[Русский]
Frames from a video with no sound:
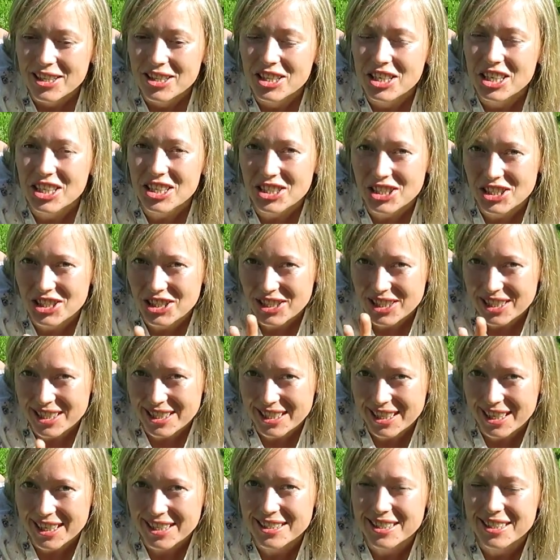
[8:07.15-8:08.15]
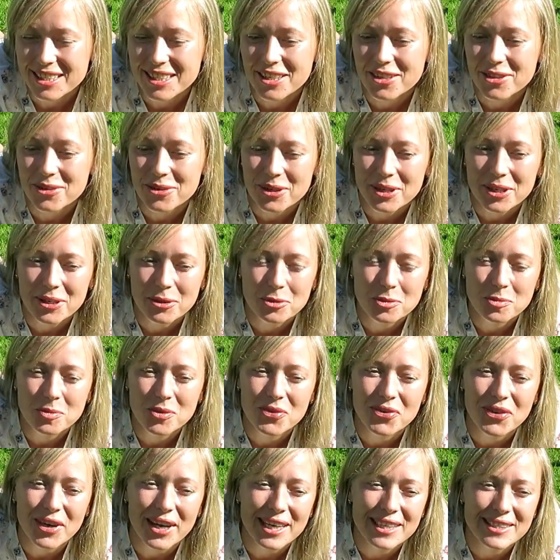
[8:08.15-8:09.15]
3-4 раза я только
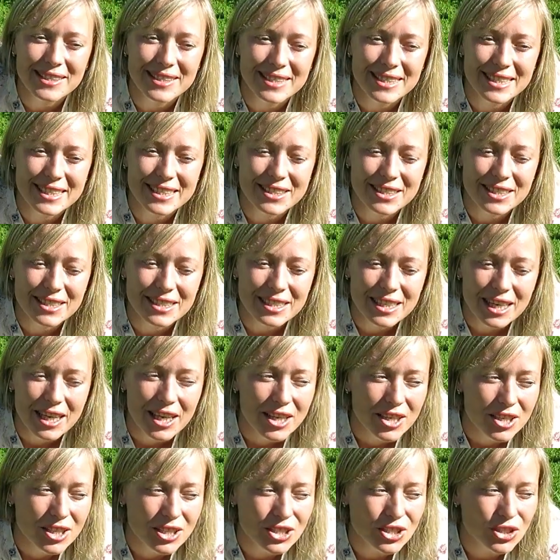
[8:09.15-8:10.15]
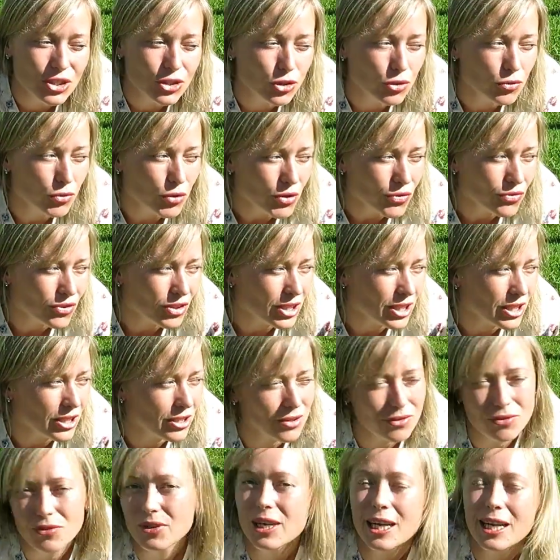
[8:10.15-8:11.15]
успеваю сделать. И ничего,
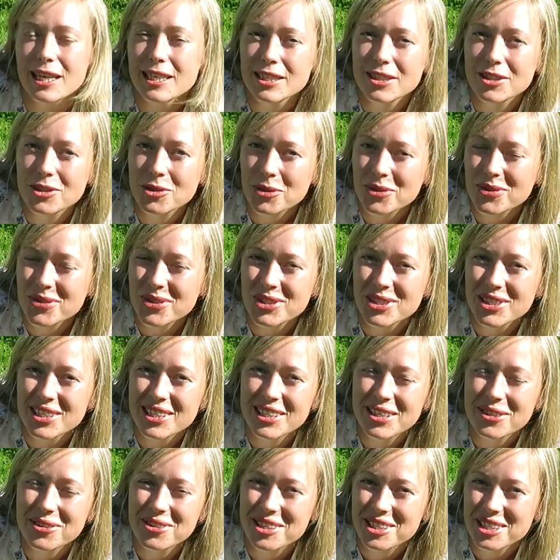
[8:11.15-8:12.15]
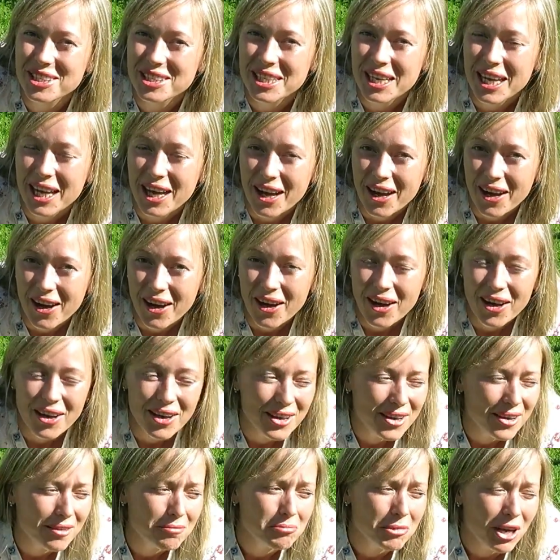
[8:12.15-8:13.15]
видите, выглядит он очень и очень
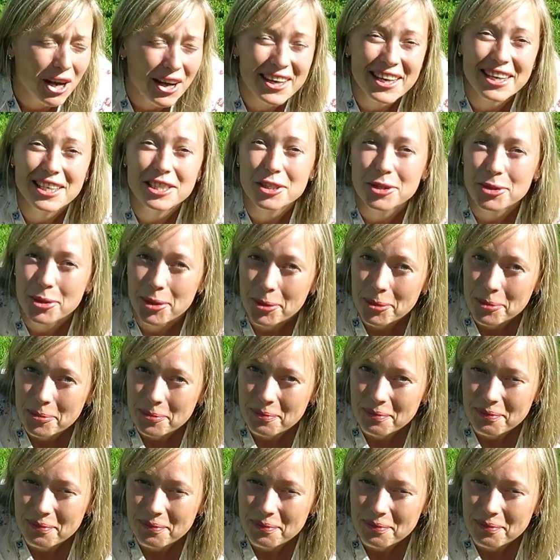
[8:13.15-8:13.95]
хорошо.